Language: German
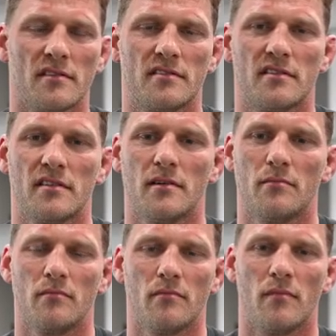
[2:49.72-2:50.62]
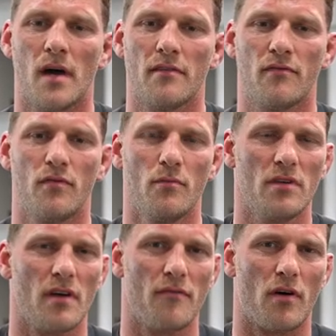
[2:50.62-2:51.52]
Das ähm, hat für
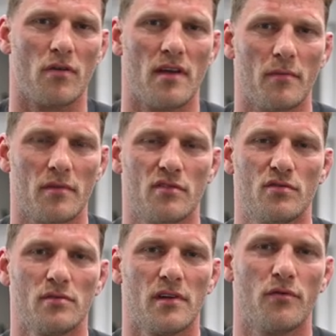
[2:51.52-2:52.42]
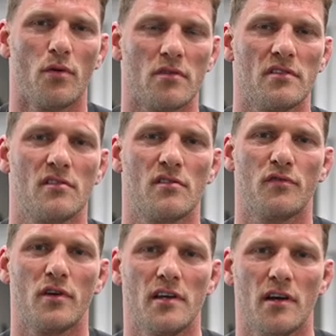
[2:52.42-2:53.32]
mich einfach auch damit zu tun, den Fokus nicht zu
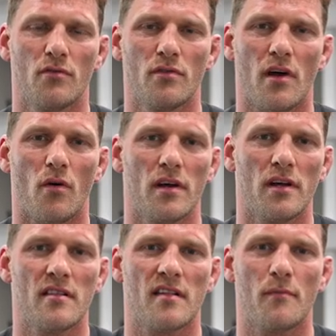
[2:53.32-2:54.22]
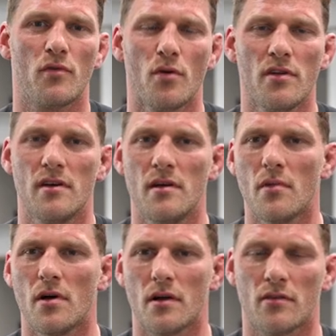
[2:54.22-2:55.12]
verlieren und auch in seinem Tunnel
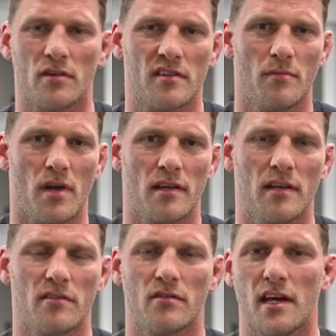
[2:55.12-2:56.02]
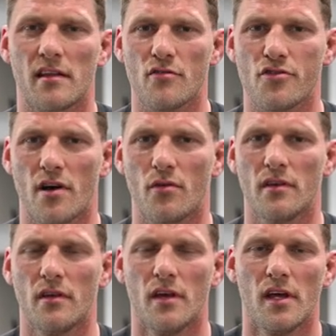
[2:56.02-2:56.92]
immer trotzdem nach links und rechts zu
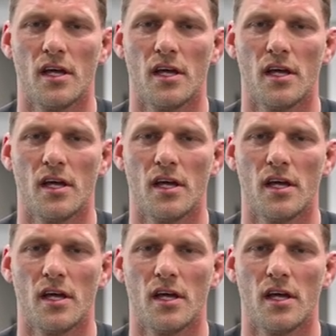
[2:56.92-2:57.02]
schauen.